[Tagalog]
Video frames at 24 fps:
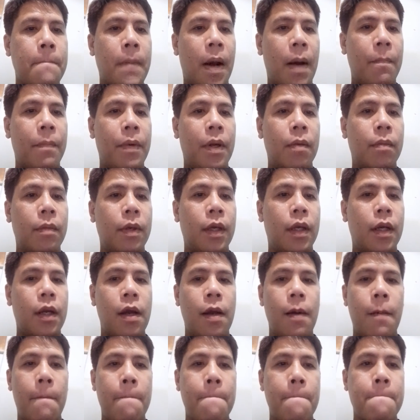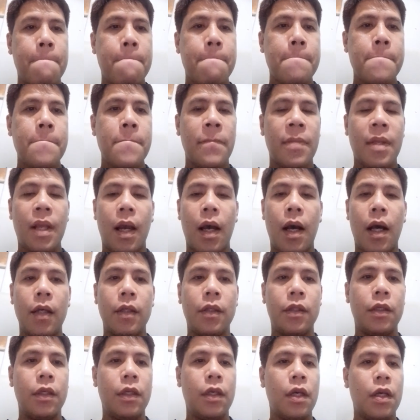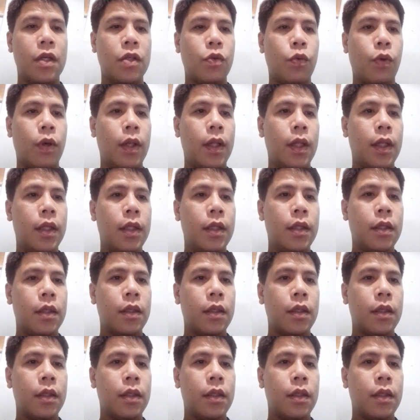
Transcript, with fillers: ang permira Asia as well